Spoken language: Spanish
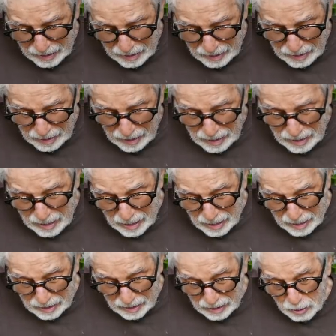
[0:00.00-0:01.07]
Y
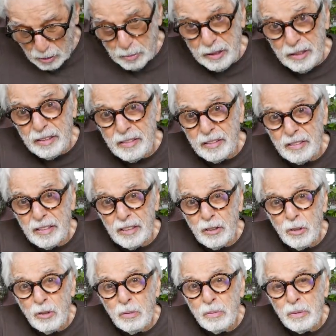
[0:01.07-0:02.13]
ella, que no me dices el
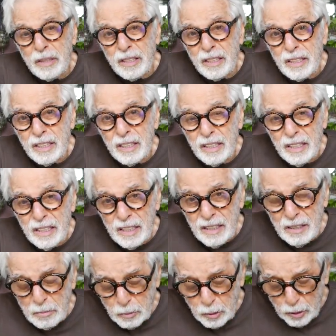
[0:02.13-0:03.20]
nombre,
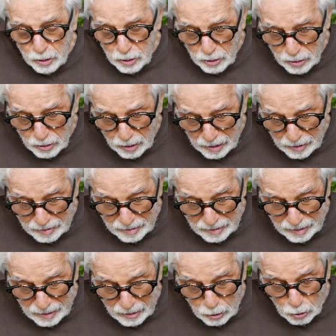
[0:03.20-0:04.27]
murió
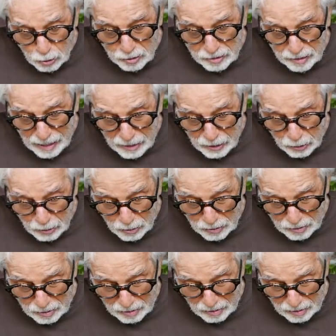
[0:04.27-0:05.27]
hace dos años.